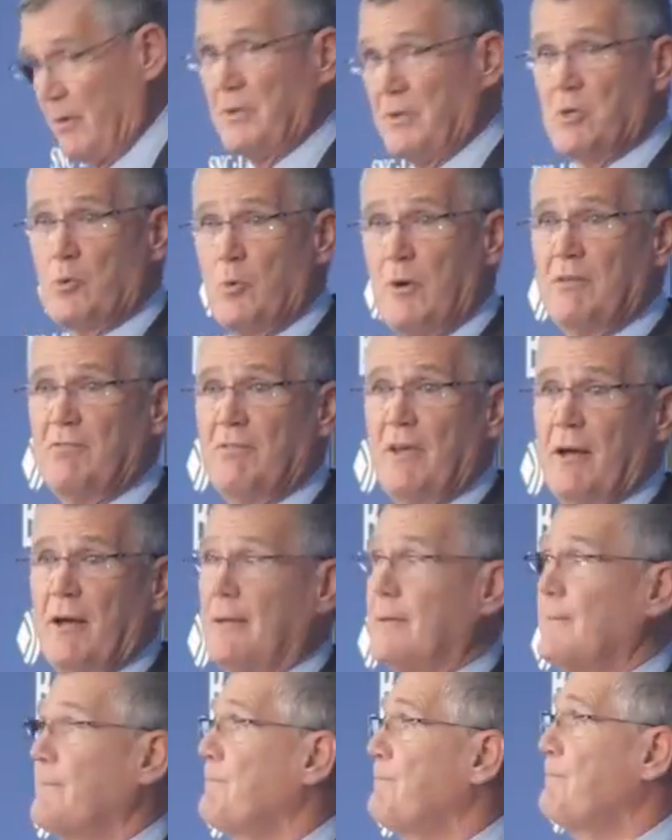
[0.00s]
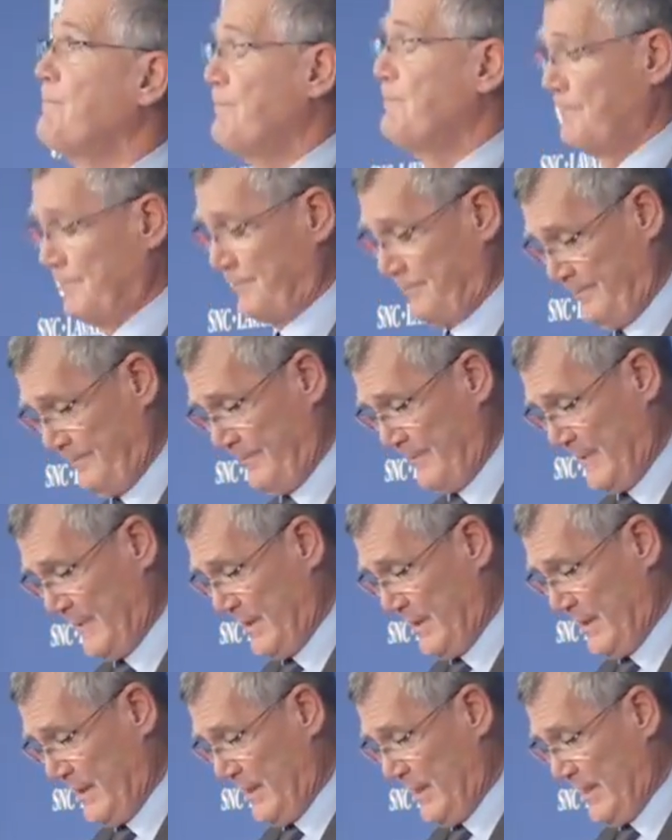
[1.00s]
on a de quoi être fiers.
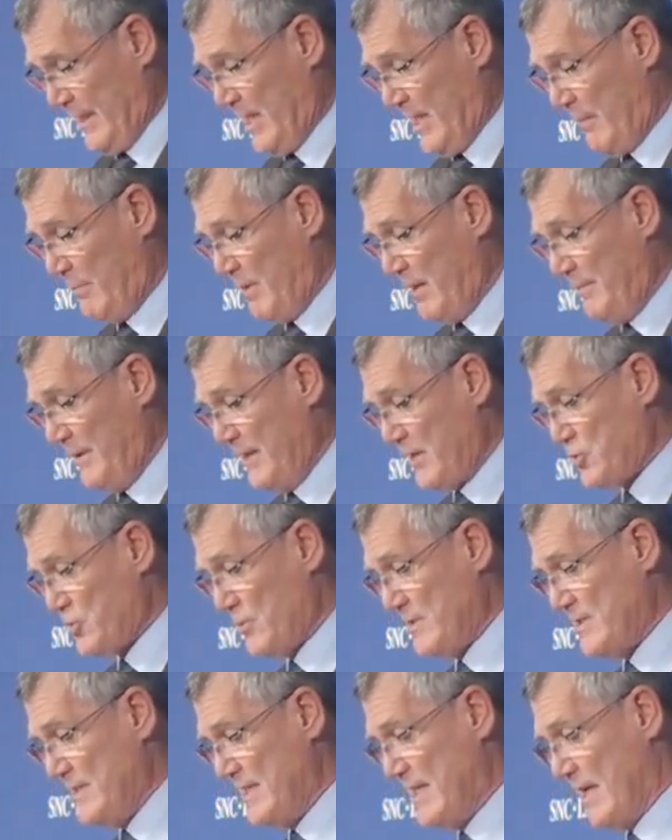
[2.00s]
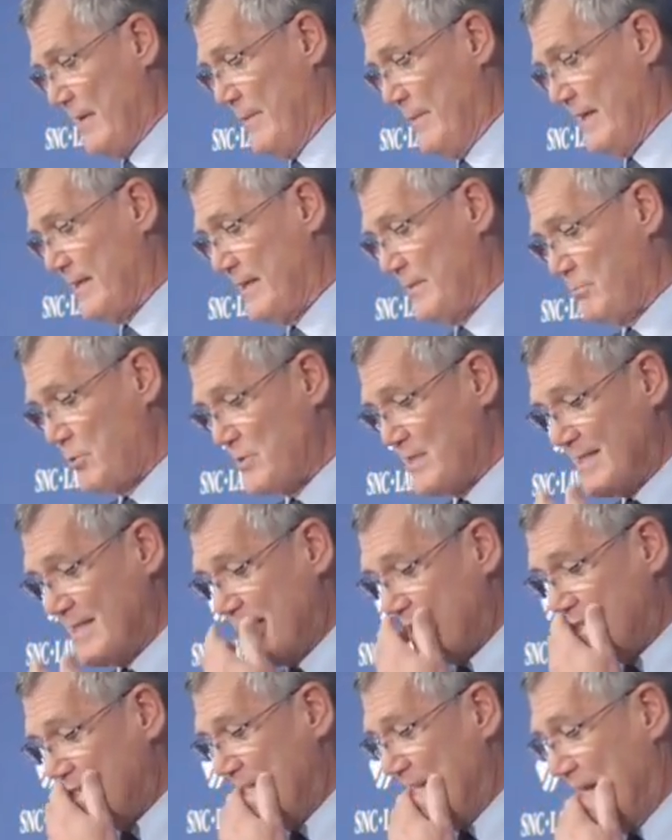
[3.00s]
Et ABB a choisi le Québec pour ses
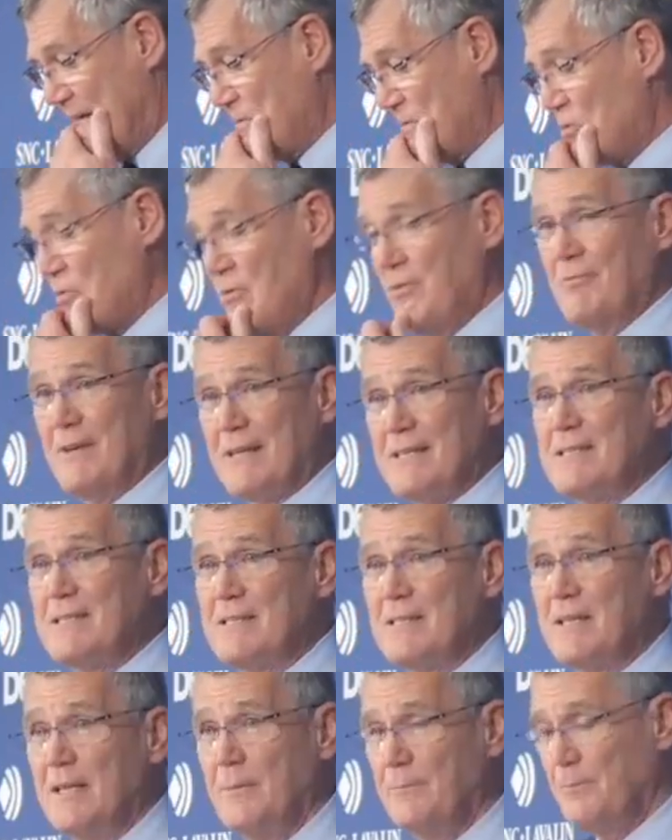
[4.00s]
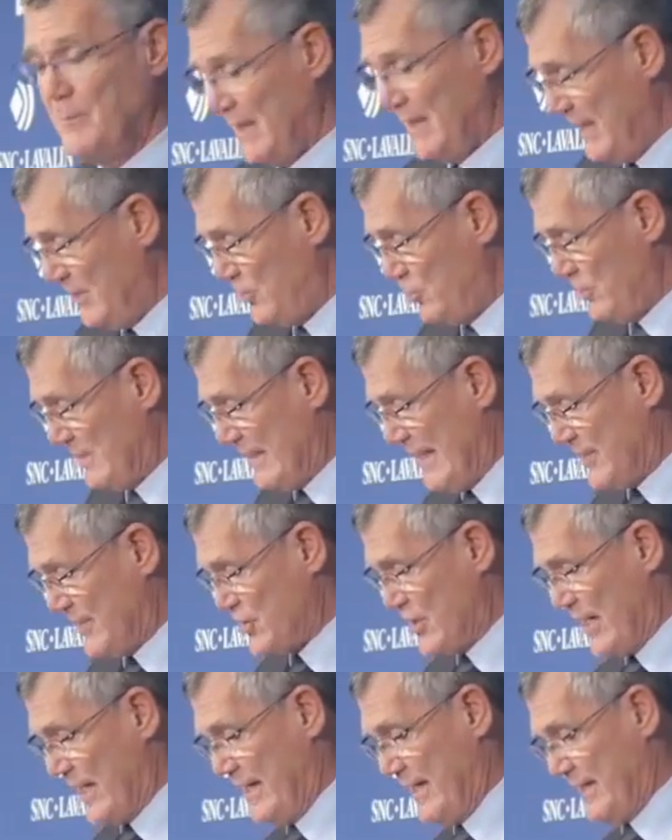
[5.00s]
excellentes universités et toute la
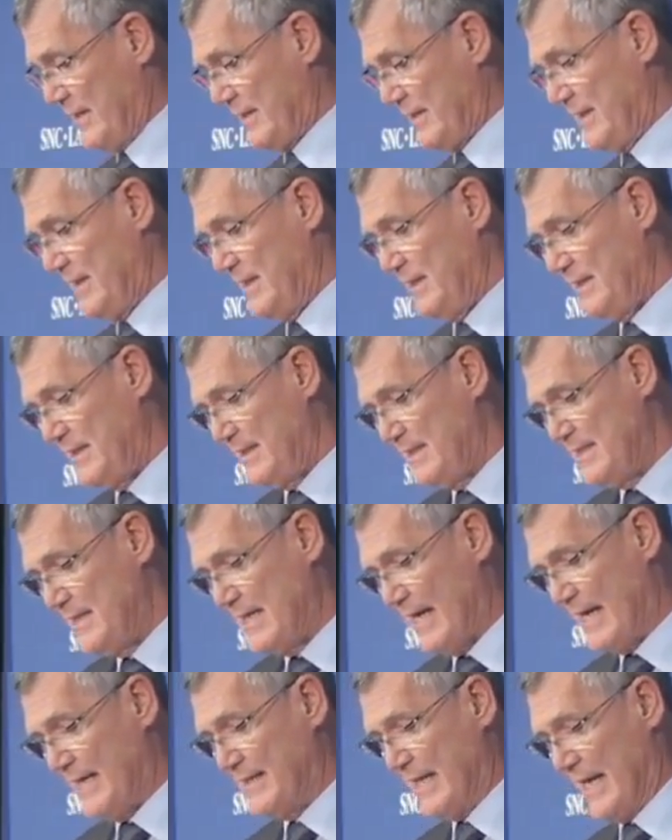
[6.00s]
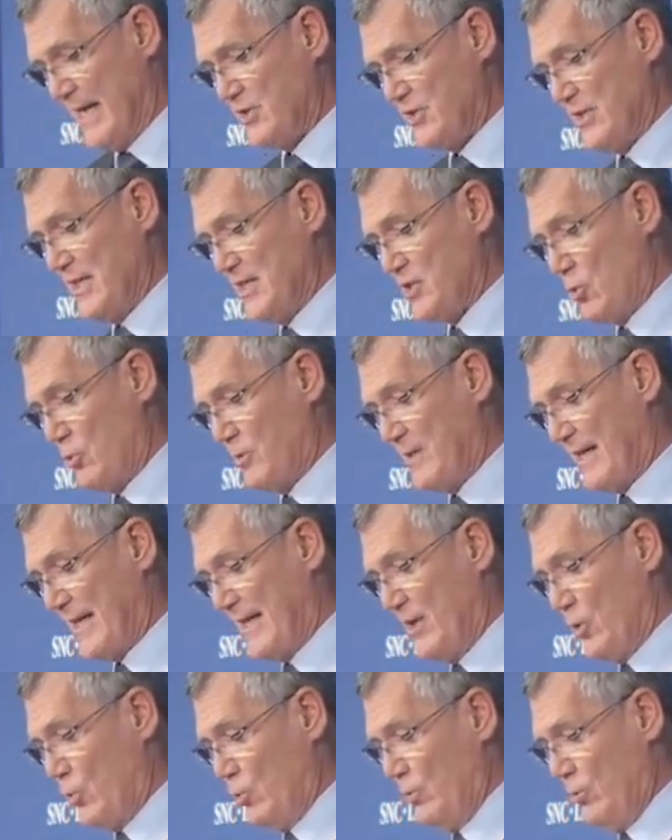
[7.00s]
chair qui, qui s'y rattache et son
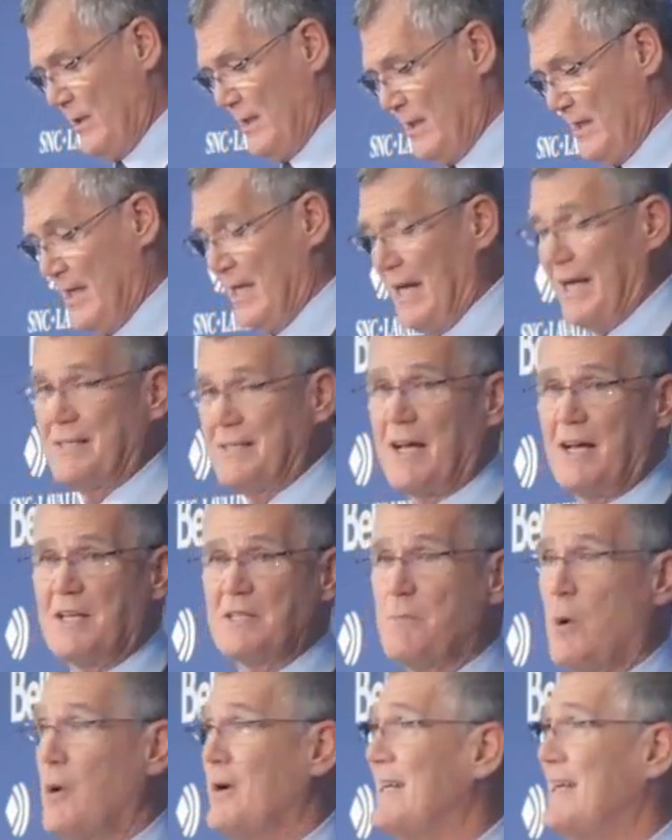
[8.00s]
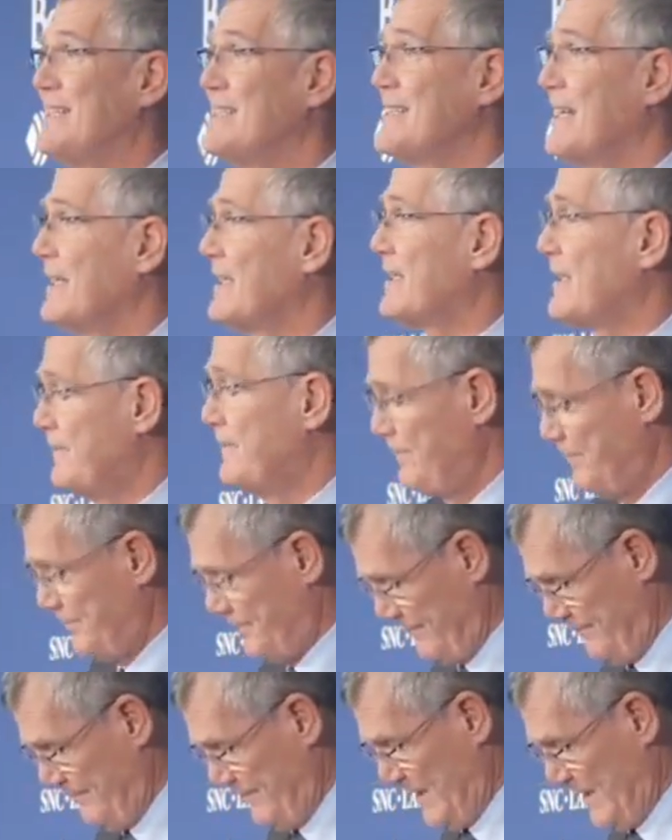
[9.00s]
créneau en transport électrique.
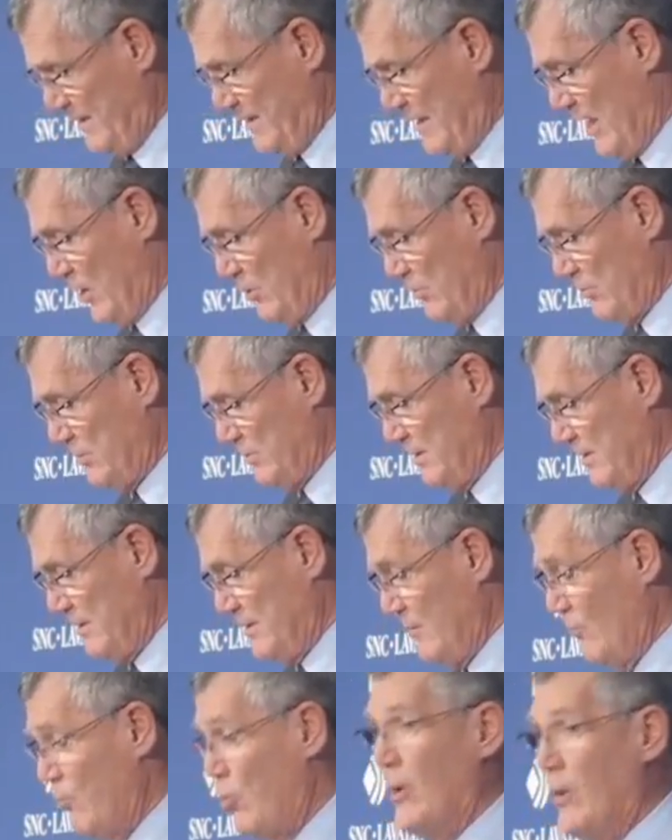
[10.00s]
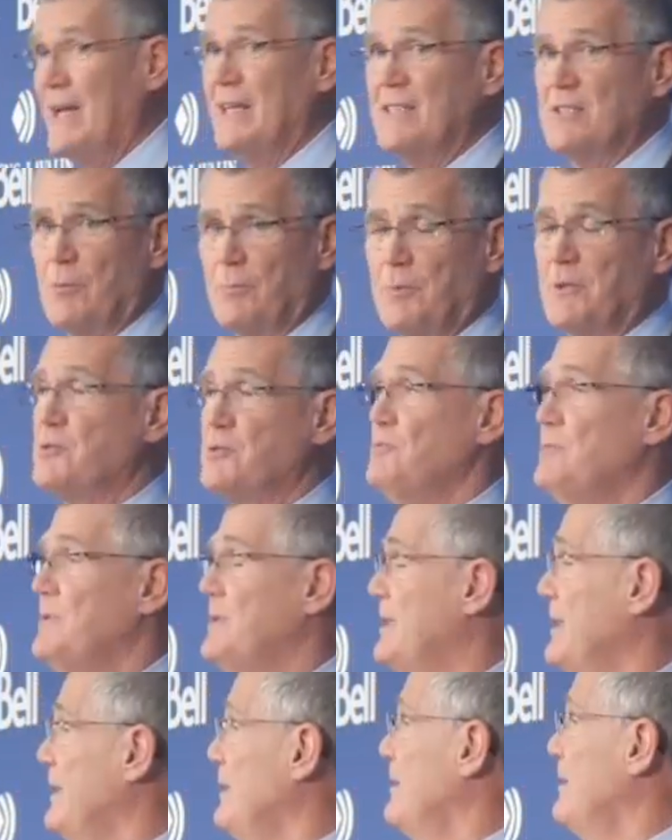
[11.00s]
Donc, voit les
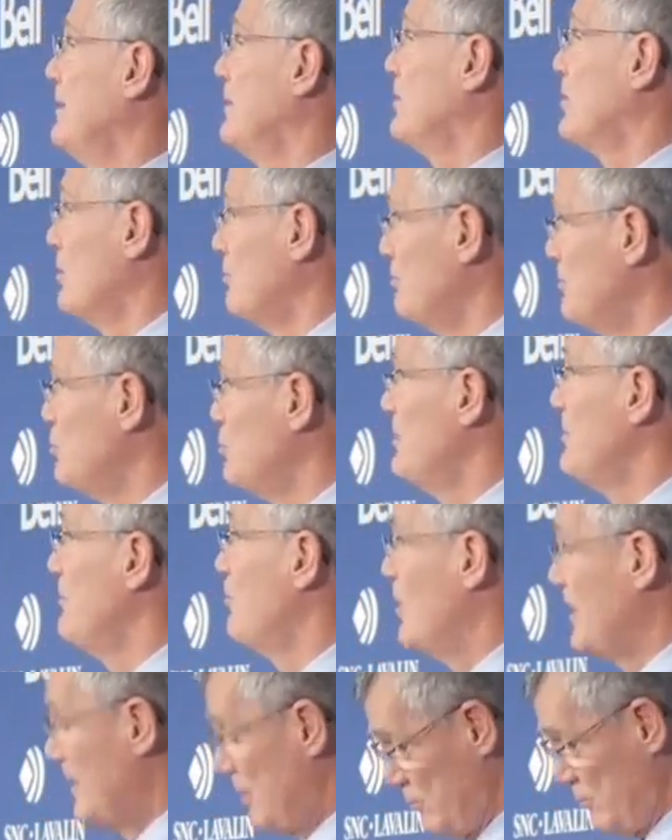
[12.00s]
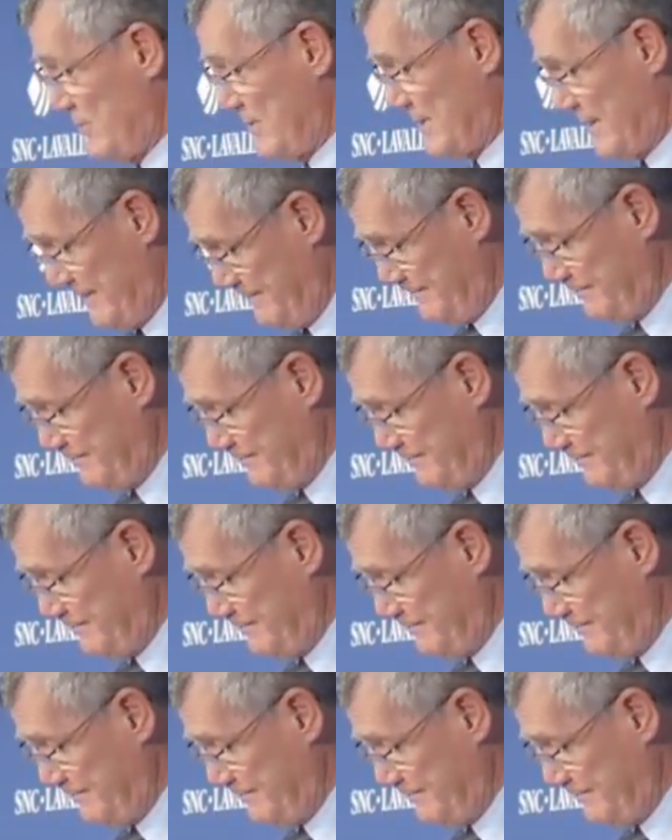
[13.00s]
opportunités comme nous les voyons aussi.